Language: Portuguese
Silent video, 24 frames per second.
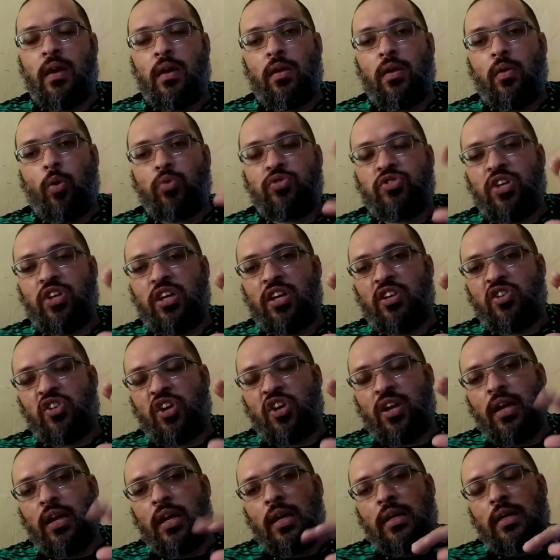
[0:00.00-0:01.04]
ou
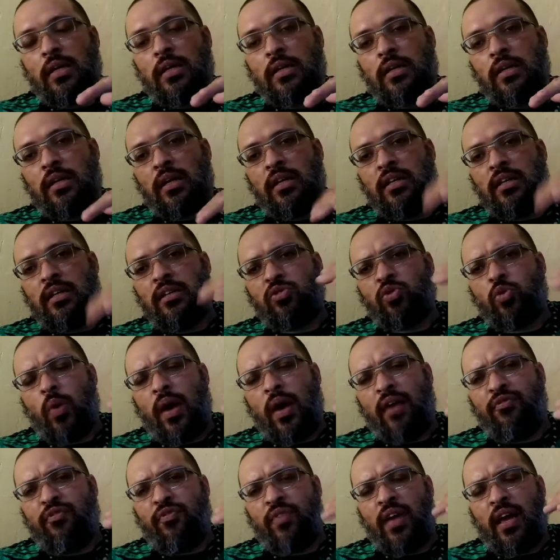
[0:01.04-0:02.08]
seja, uh, isso
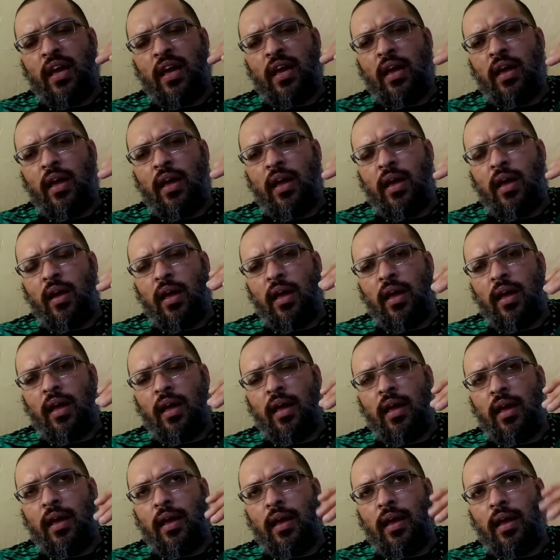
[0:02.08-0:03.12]
é, é,
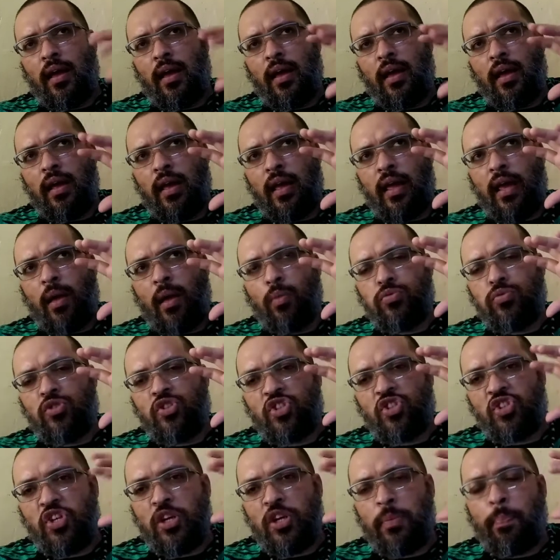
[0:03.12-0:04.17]
é, é, um
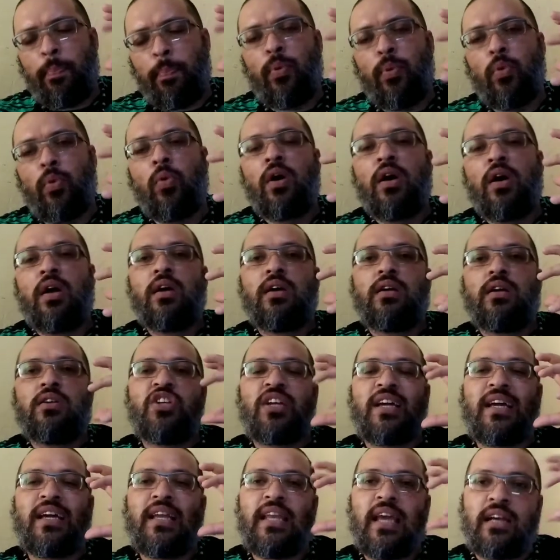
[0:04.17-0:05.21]
tipo de
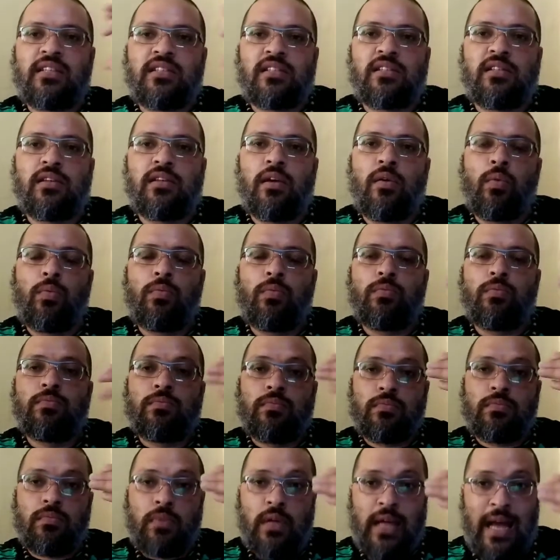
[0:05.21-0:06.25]
criação
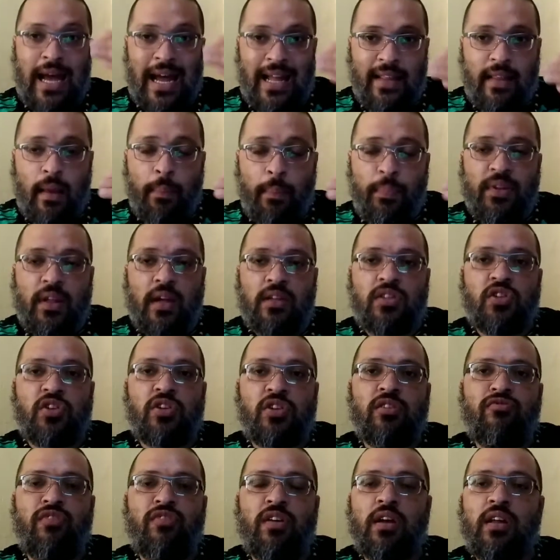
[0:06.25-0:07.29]

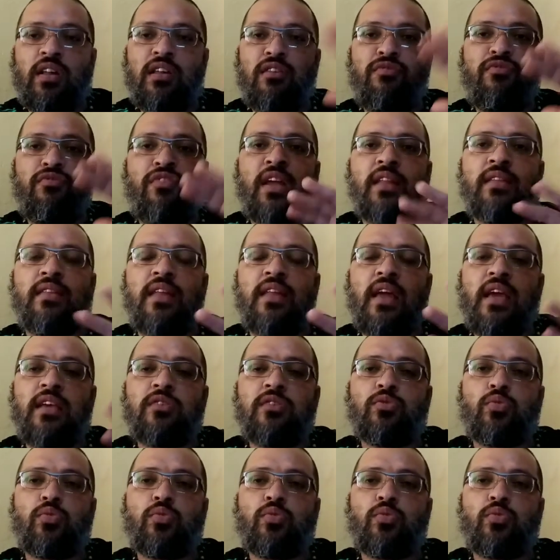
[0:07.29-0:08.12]
adaptativa que vem desde